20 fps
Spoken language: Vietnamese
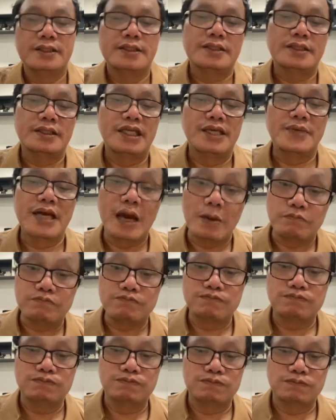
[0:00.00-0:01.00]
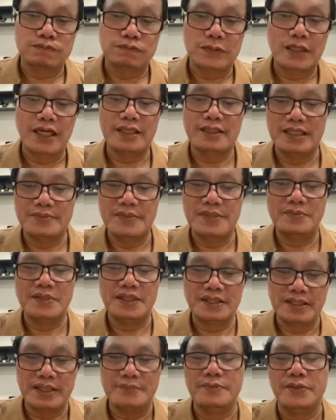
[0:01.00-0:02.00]
để mà học ha. để mà, mà
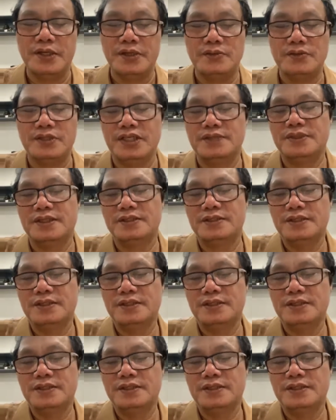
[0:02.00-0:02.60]
tìm hiểu để mà,